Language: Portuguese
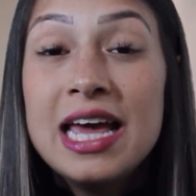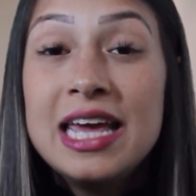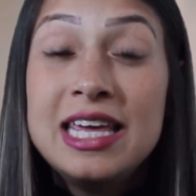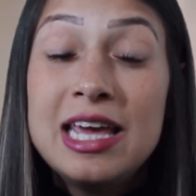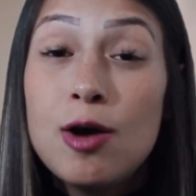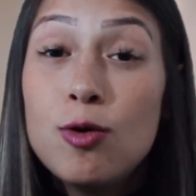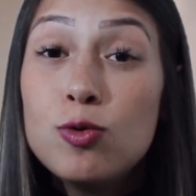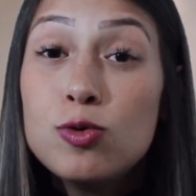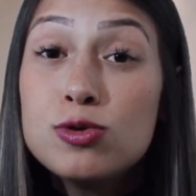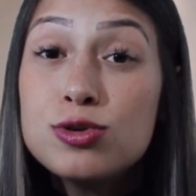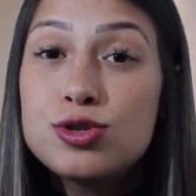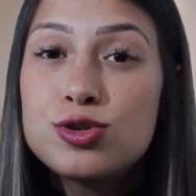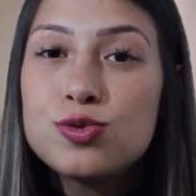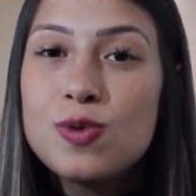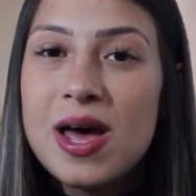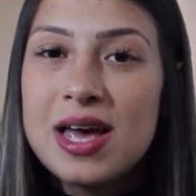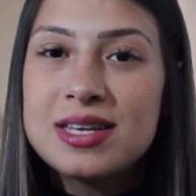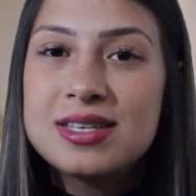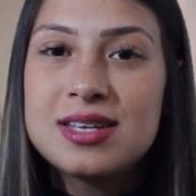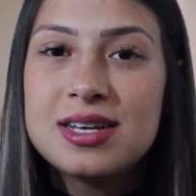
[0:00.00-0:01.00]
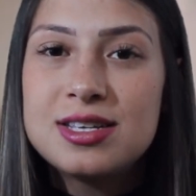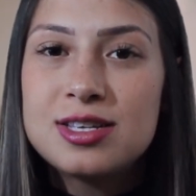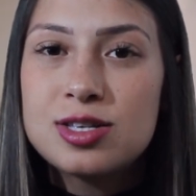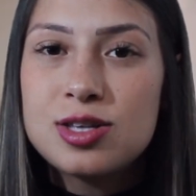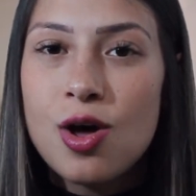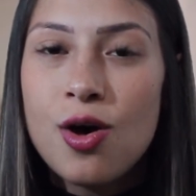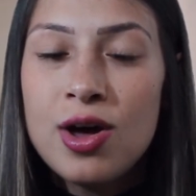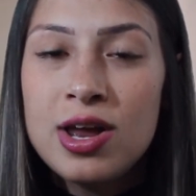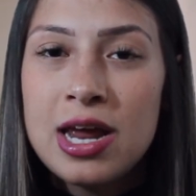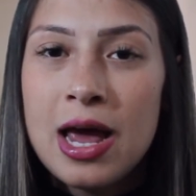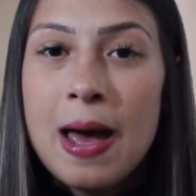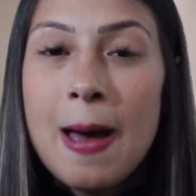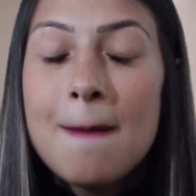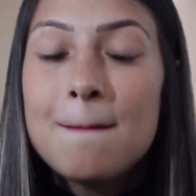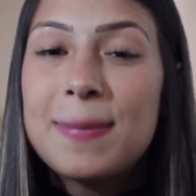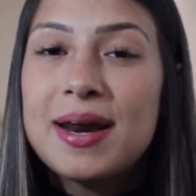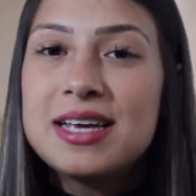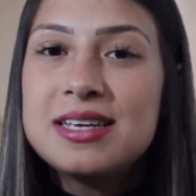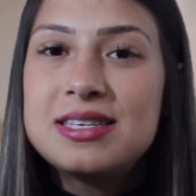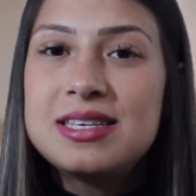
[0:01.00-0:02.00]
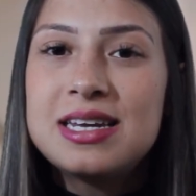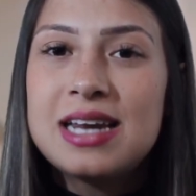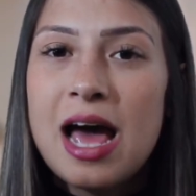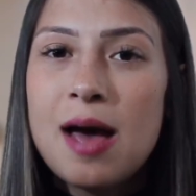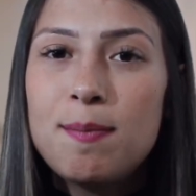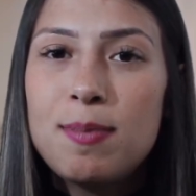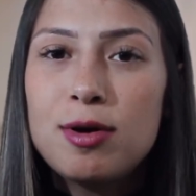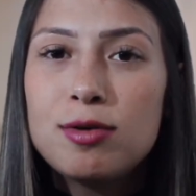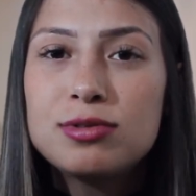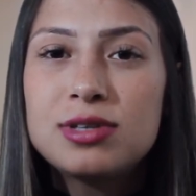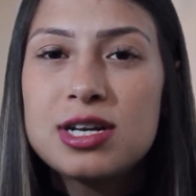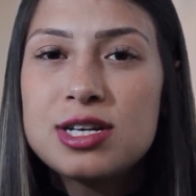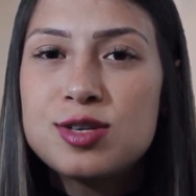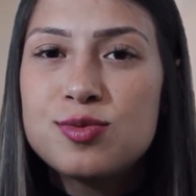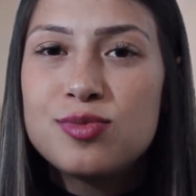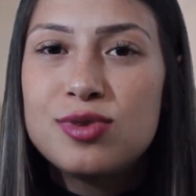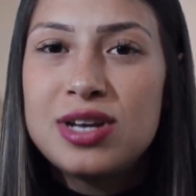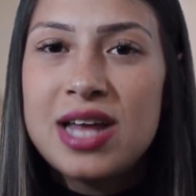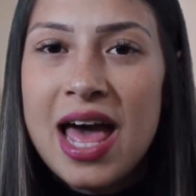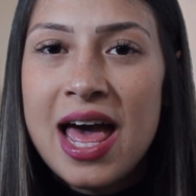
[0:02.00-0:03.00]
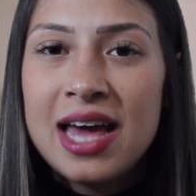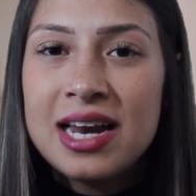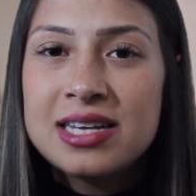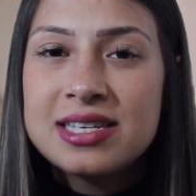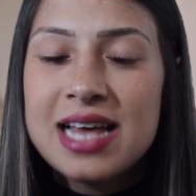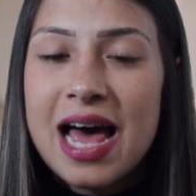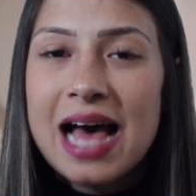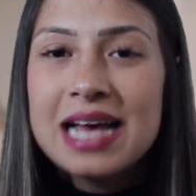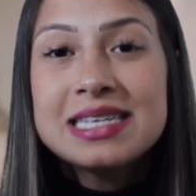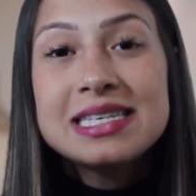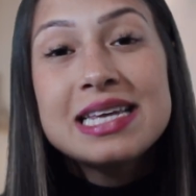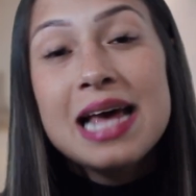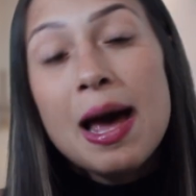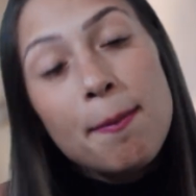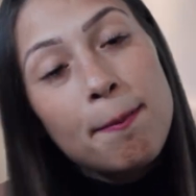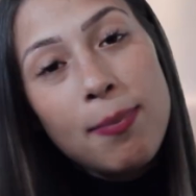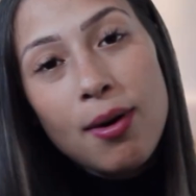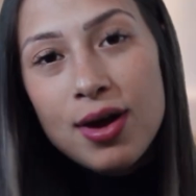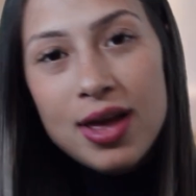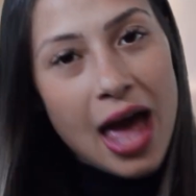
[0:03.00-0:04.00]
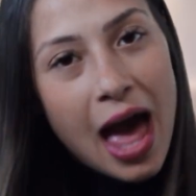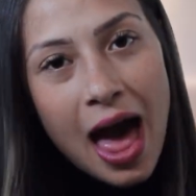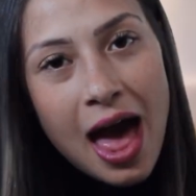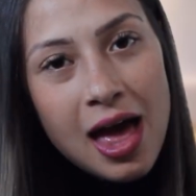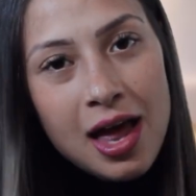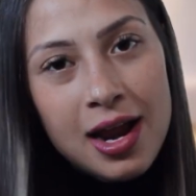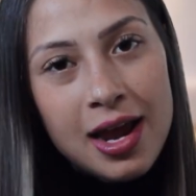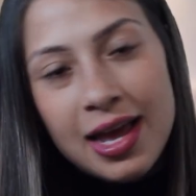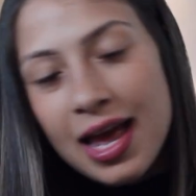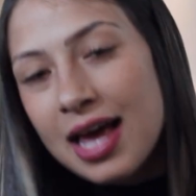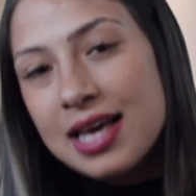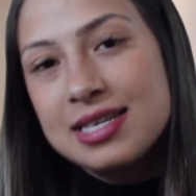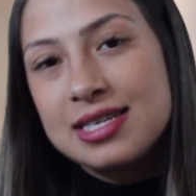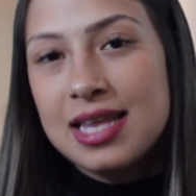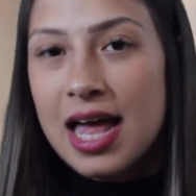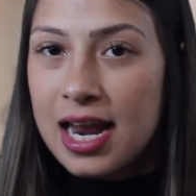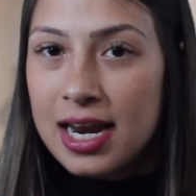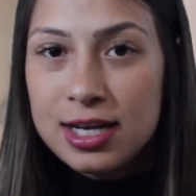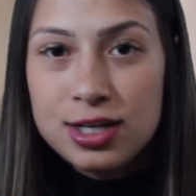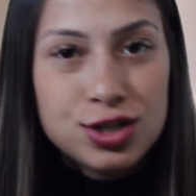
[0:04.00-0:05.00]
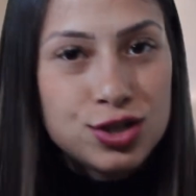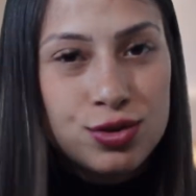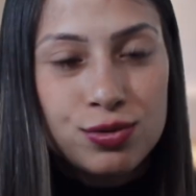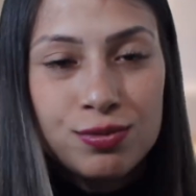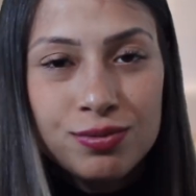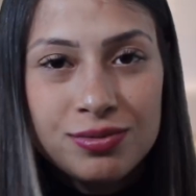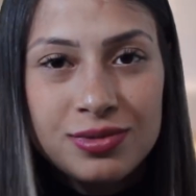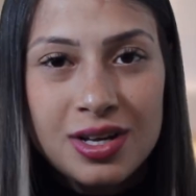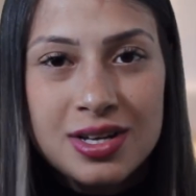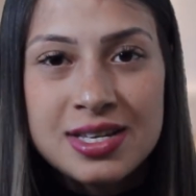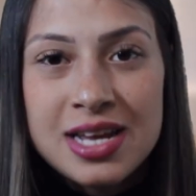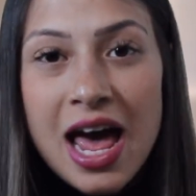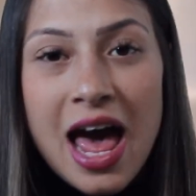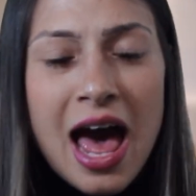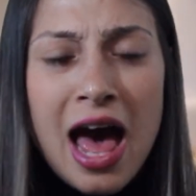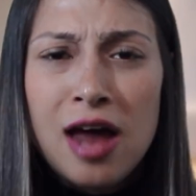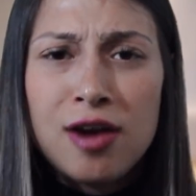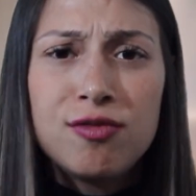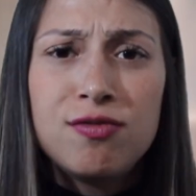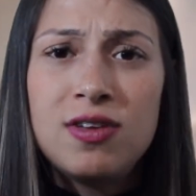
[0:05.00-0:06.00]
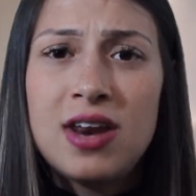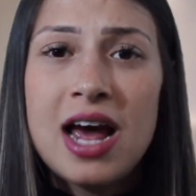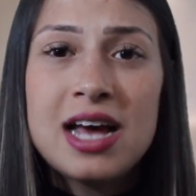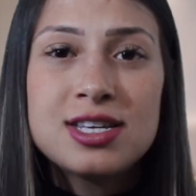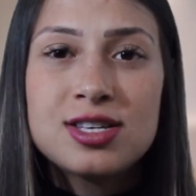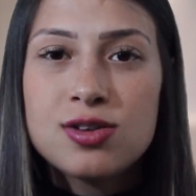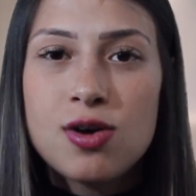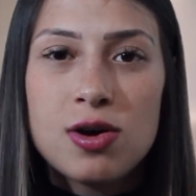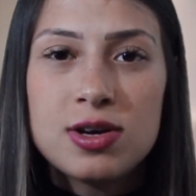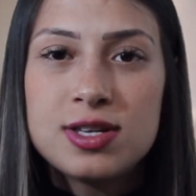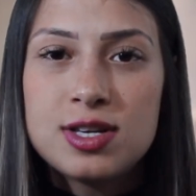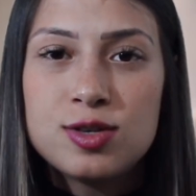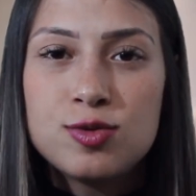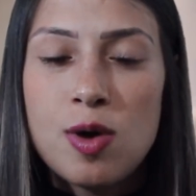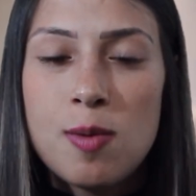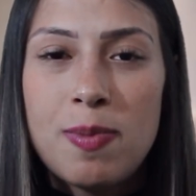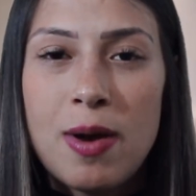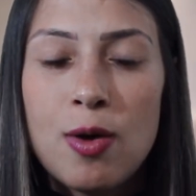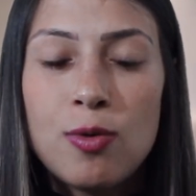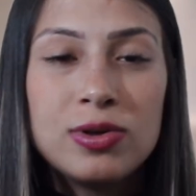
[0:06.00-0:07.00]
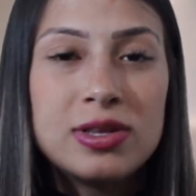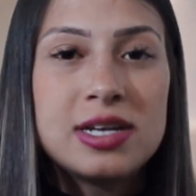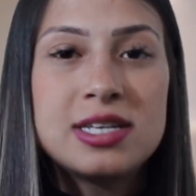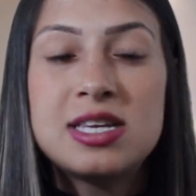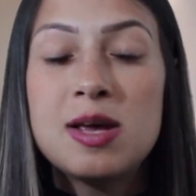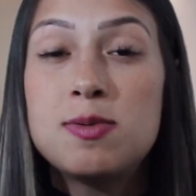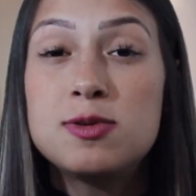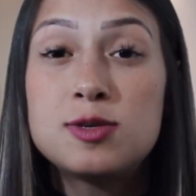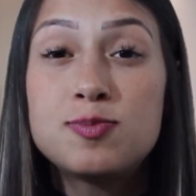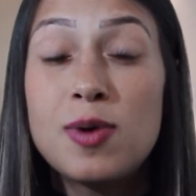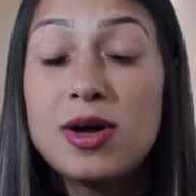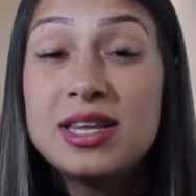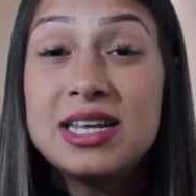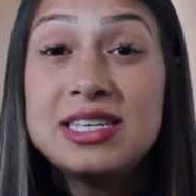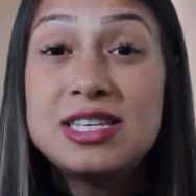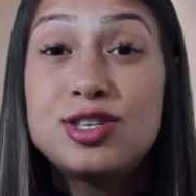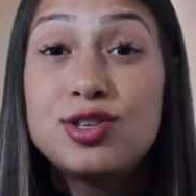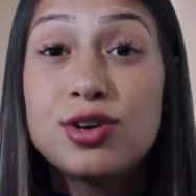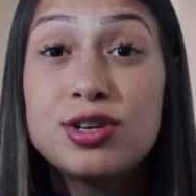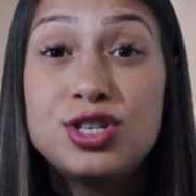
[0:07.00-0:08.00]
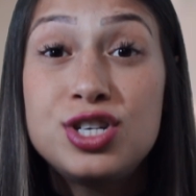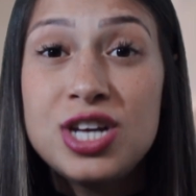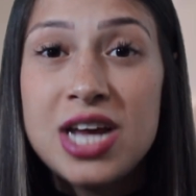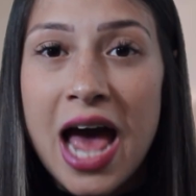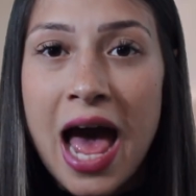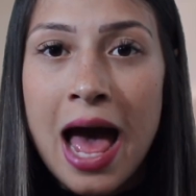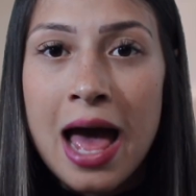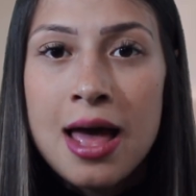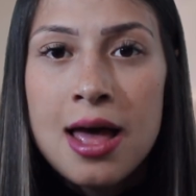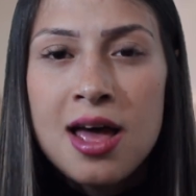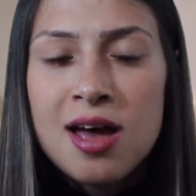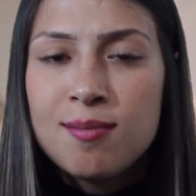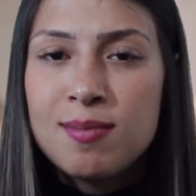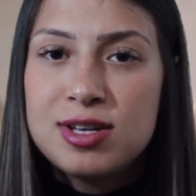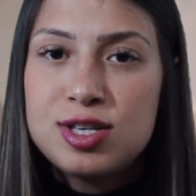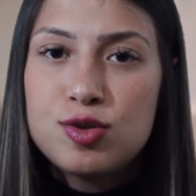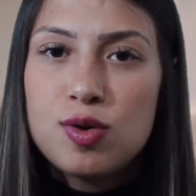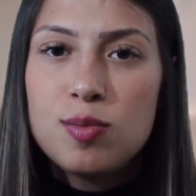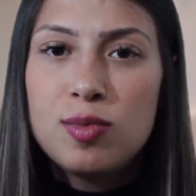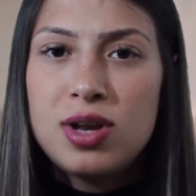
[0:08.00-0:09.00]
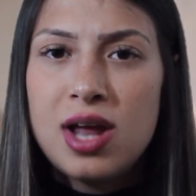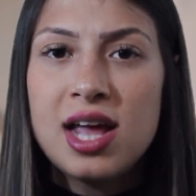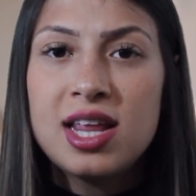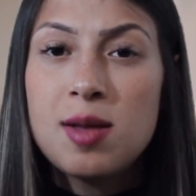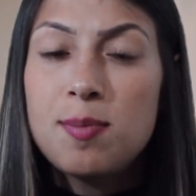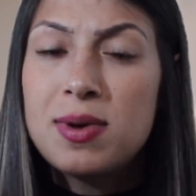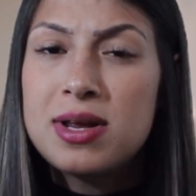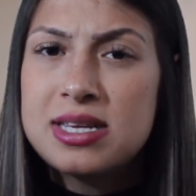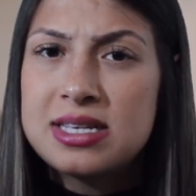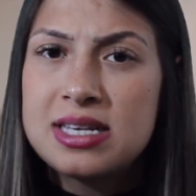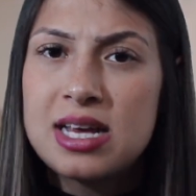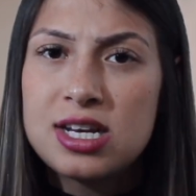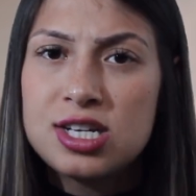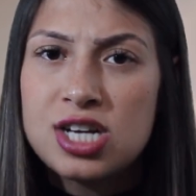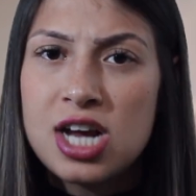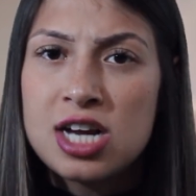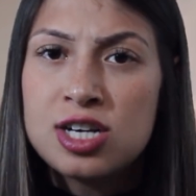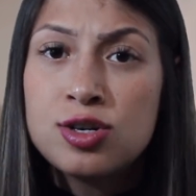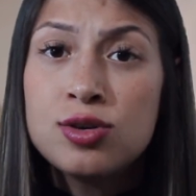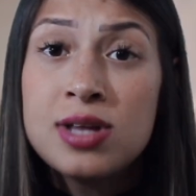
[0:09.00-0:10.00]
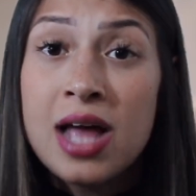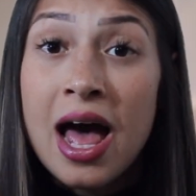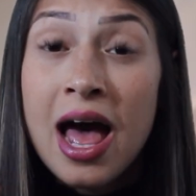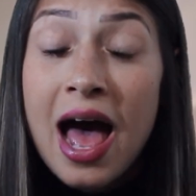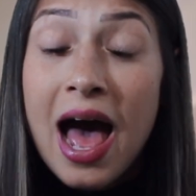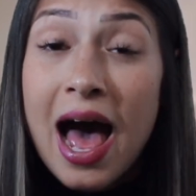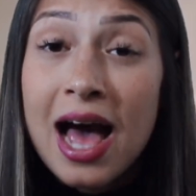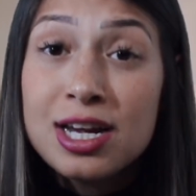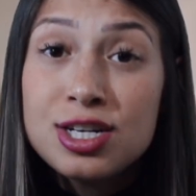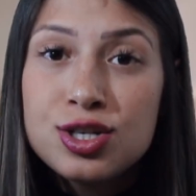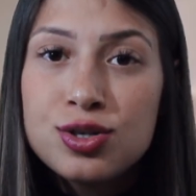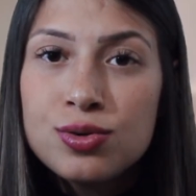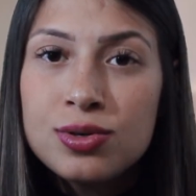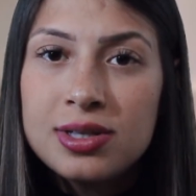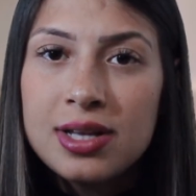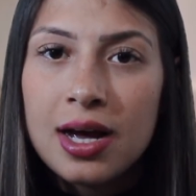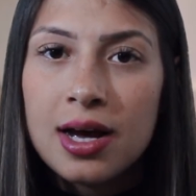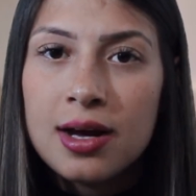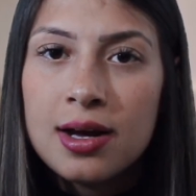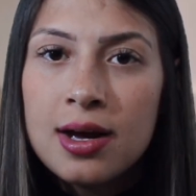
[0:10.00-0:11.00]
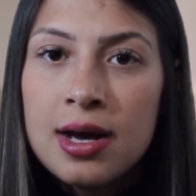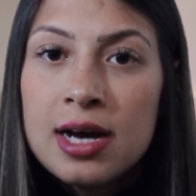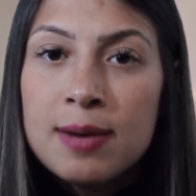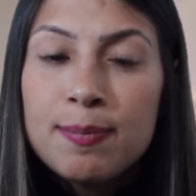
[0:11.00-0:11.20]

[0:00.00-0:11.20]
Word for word: E eu uso essa história para ensinar para outras mulheres a se apoiarem, a estarem juntas, a não virar as costas uma para outra. Vocês podem se odiar, mas se uma mulher tá precisando de ajuda, ajuda.